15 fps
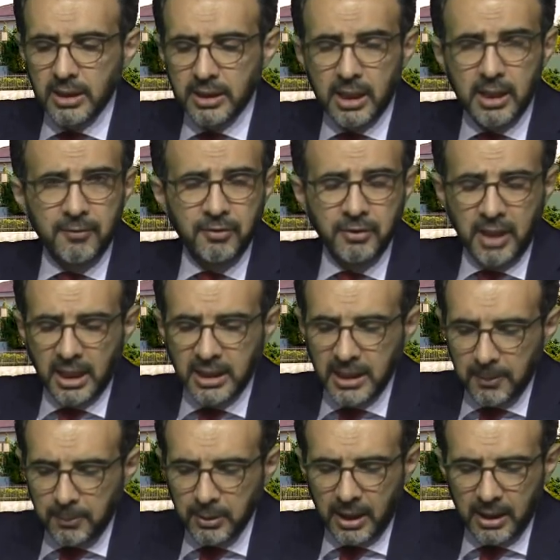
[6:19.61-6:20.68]
tarafından
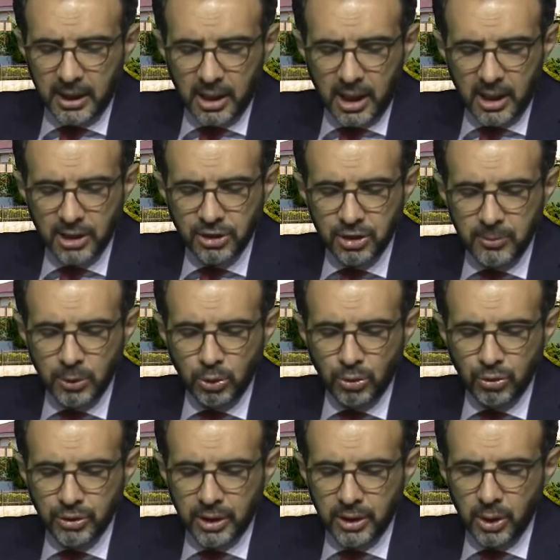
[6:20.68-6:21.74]
yapılan araştırma
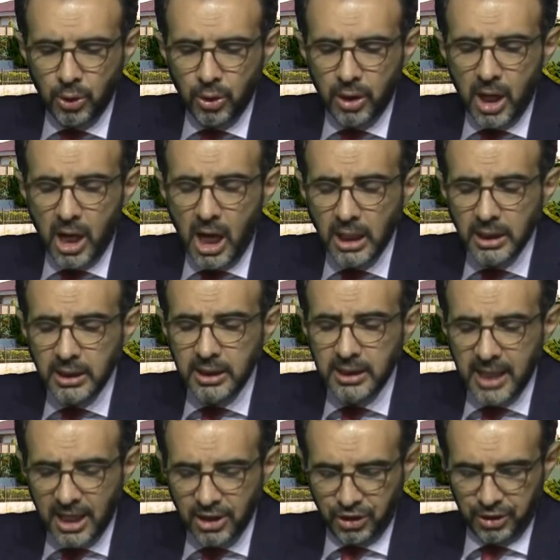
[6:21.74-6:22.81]
sonuçlarına göre hangi
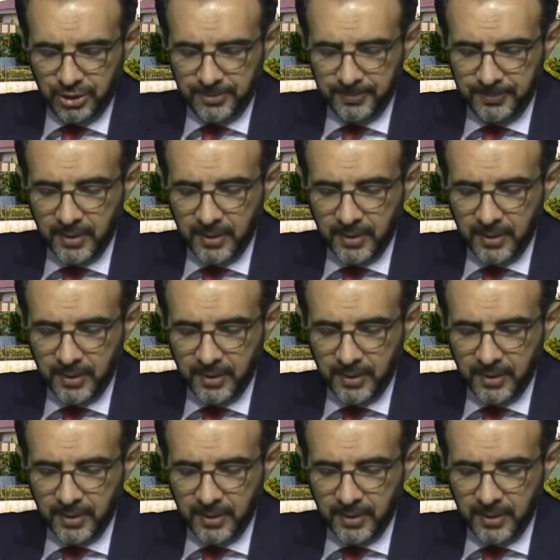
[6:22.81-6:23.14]
yaş